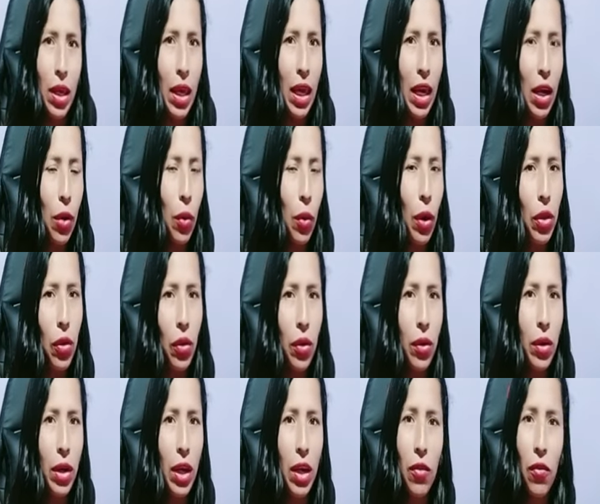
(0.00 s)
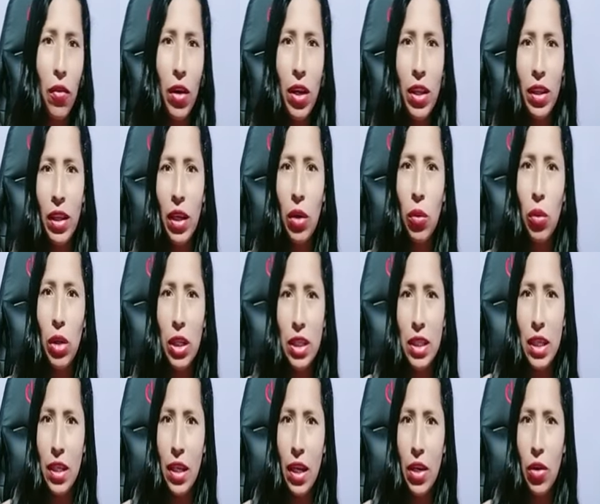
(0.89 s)
Ecuador enfrenta un
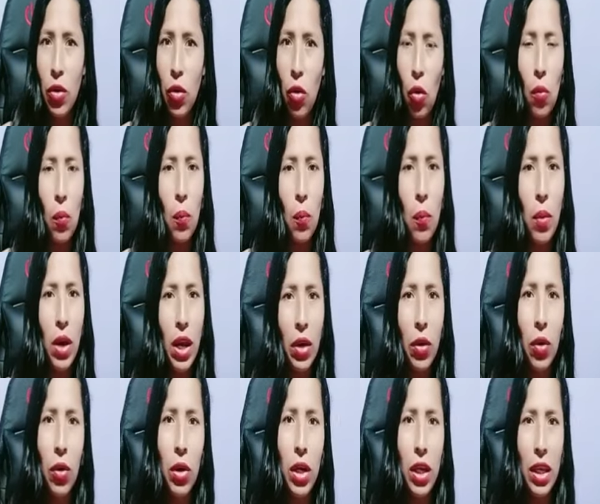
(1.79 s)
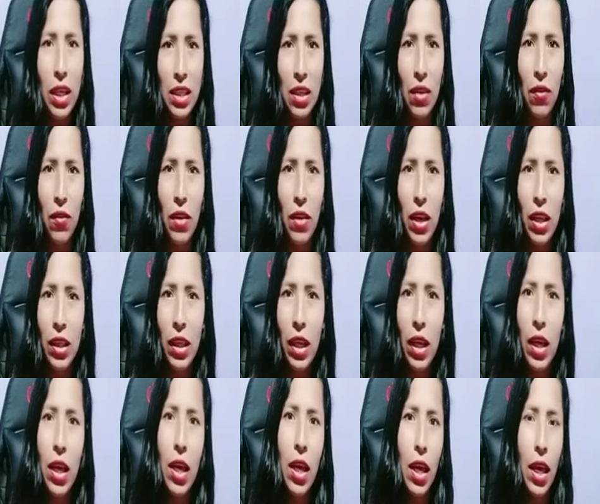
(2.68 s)
escenario complejo y
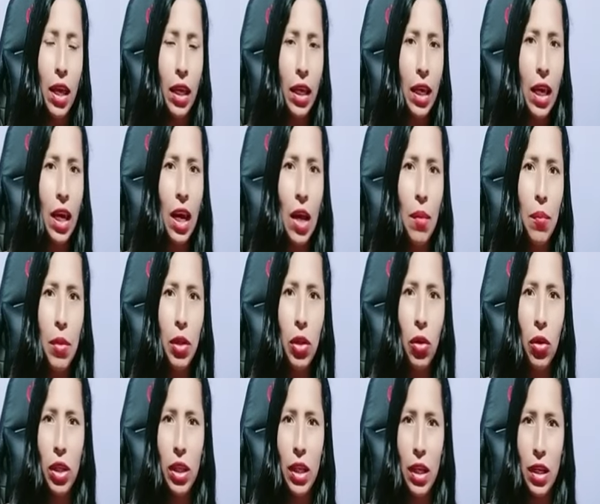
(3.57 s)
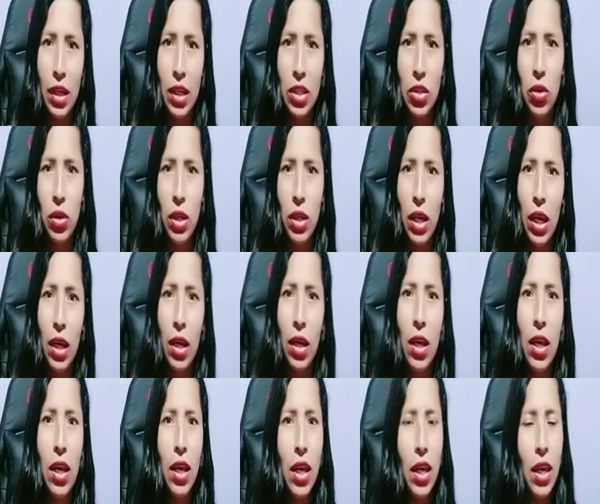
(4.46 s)
desafiante en el ámbito internacional.
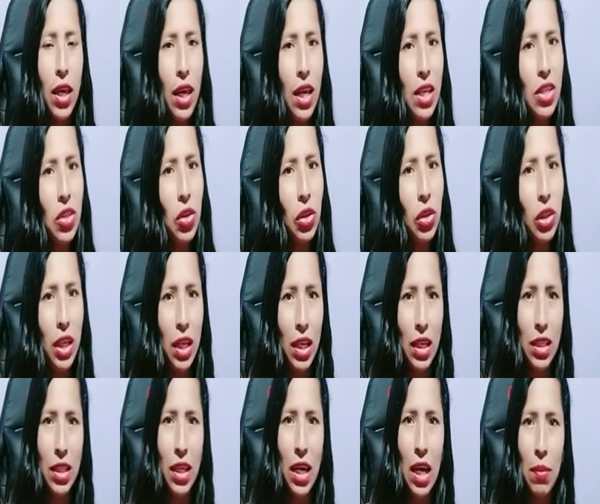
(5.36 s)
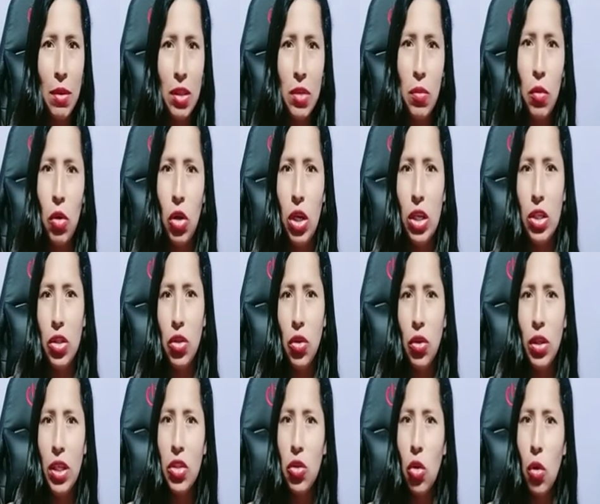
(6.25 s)
Esto tras las graves
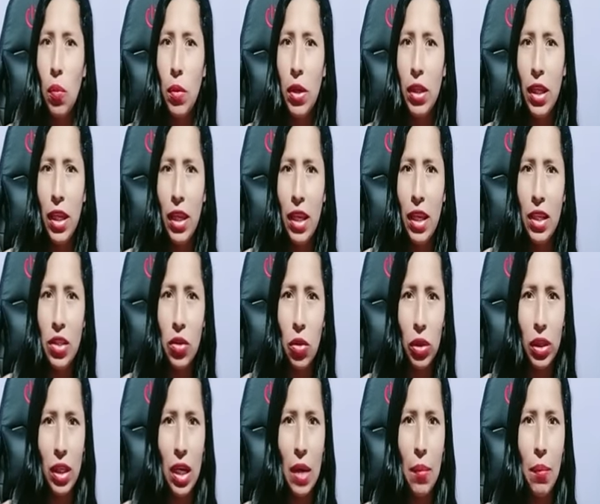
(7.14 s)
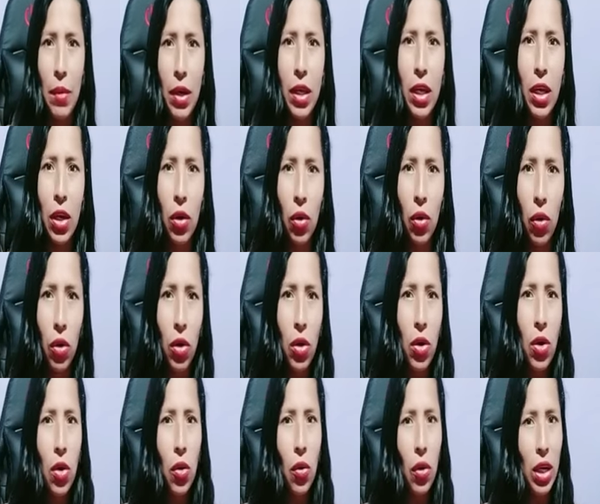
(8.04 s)
violaciones cometidas contra México
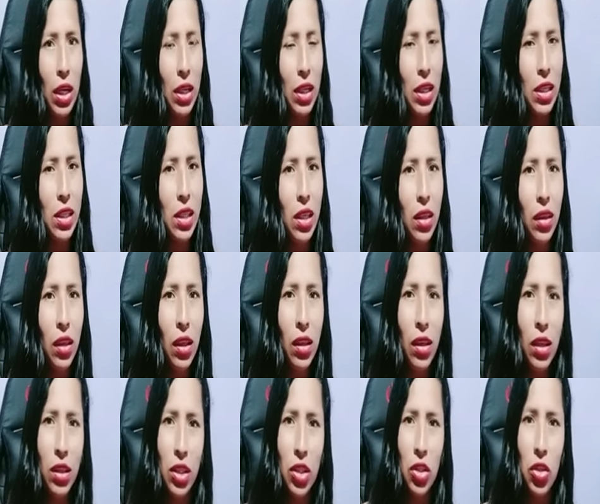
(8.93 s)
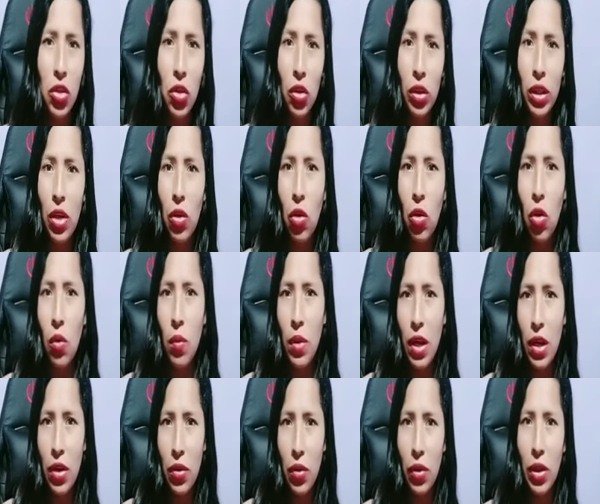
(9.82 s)
con la reciente decisión del
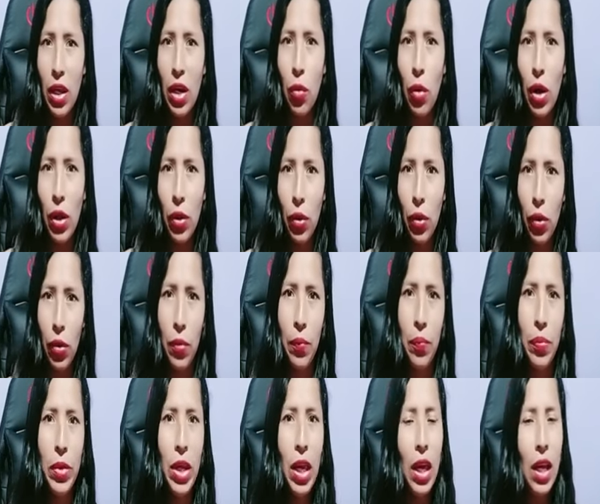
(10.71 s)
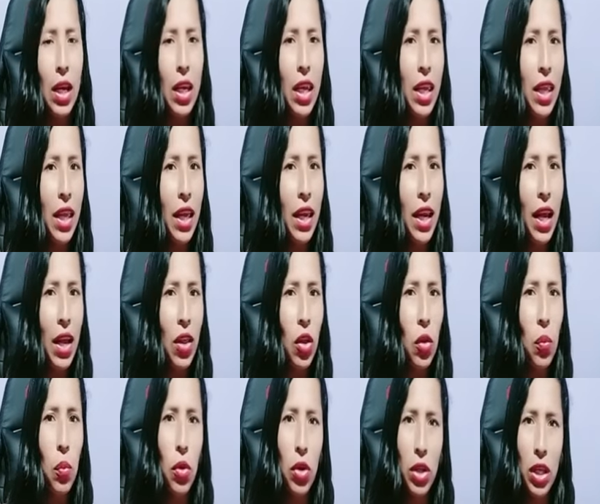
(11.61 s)
gobierno de Ecuador,
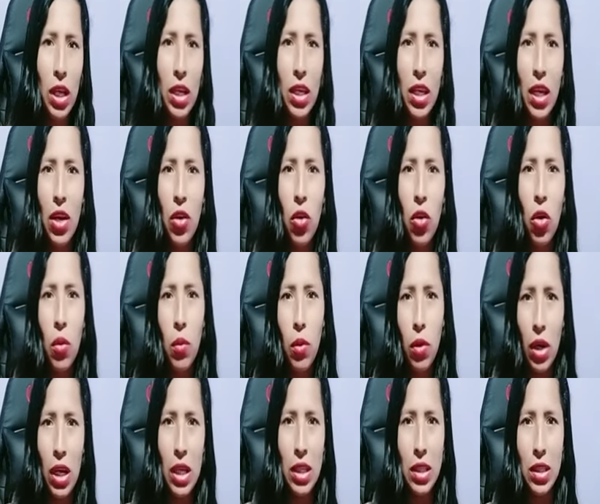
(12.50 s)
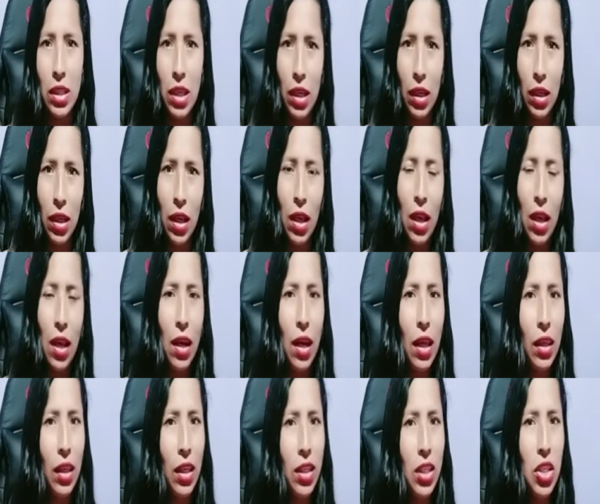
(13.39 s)
liderado por Daniel Novoa Asín,
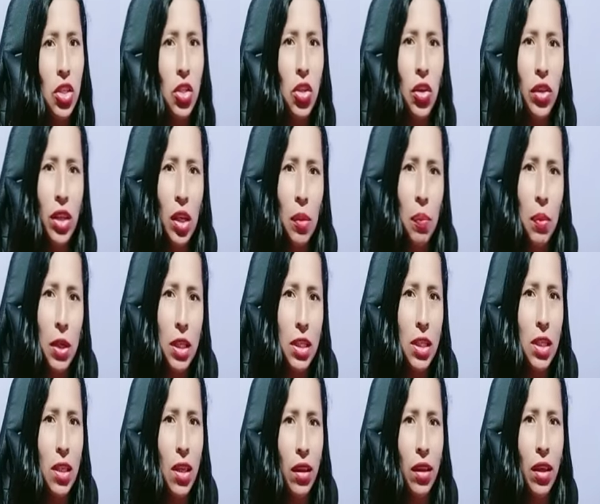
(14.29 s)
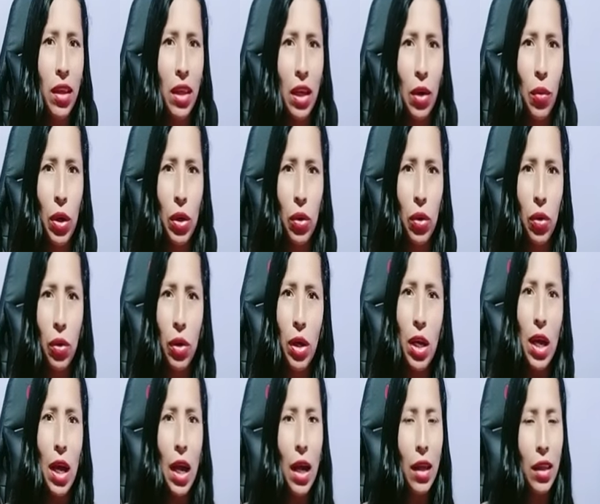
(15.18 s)
la decisión del presidente de Ecuador
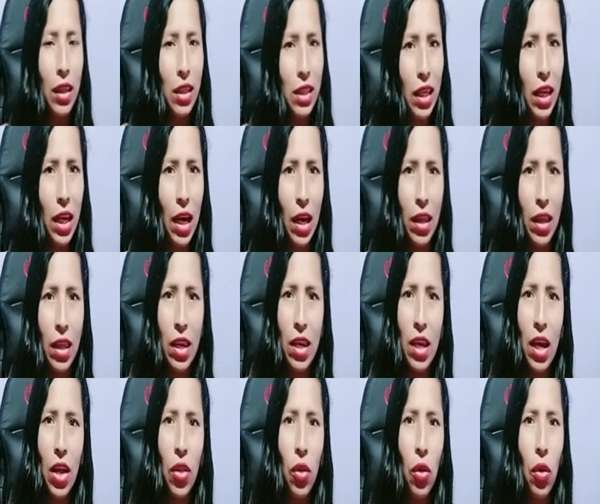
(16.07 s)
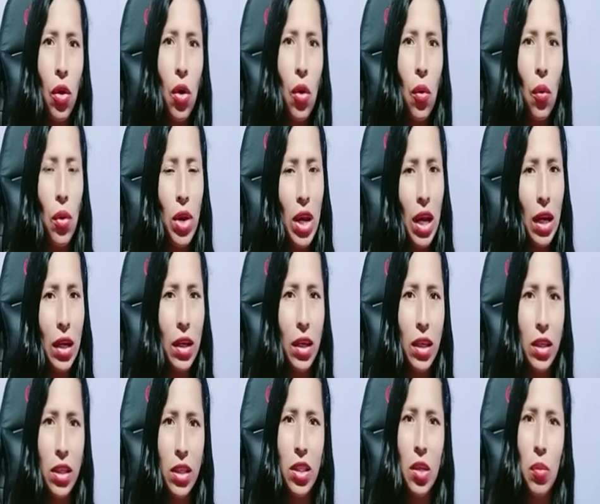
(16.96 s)
ha desencadenado una
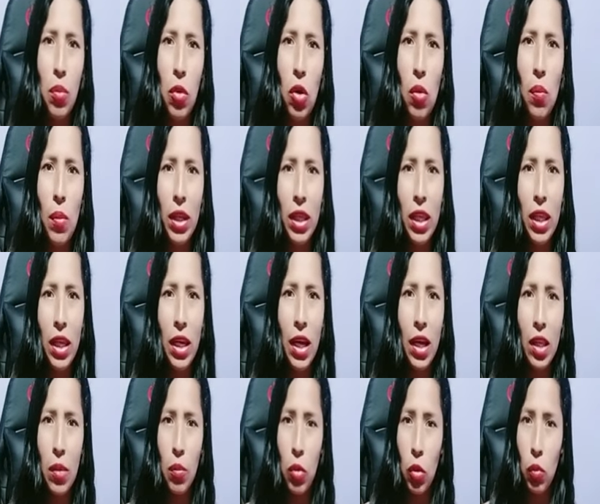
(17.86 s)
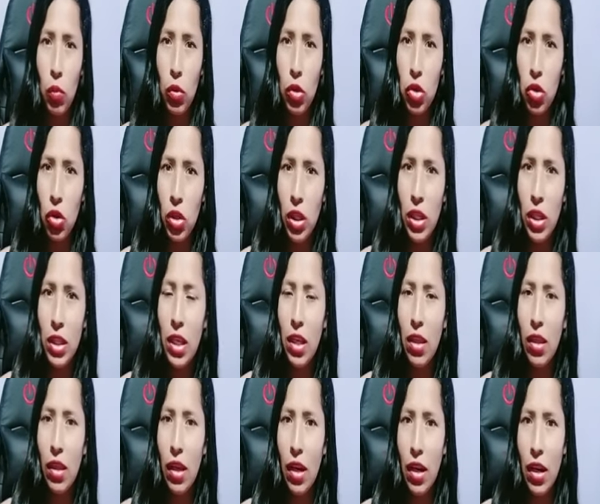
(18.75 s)
crisis diplomática de proporciones
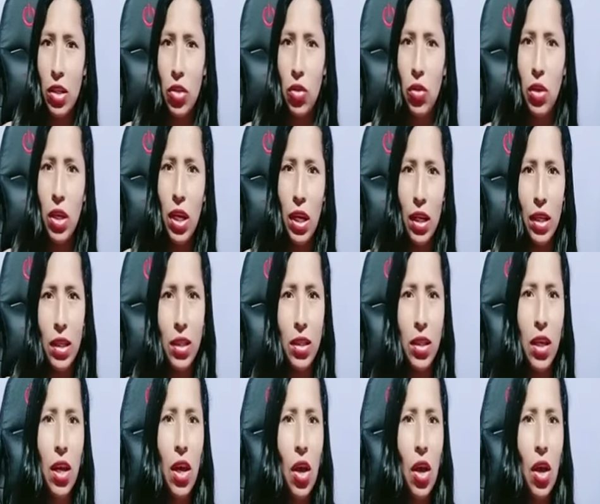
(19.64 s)
internacionales.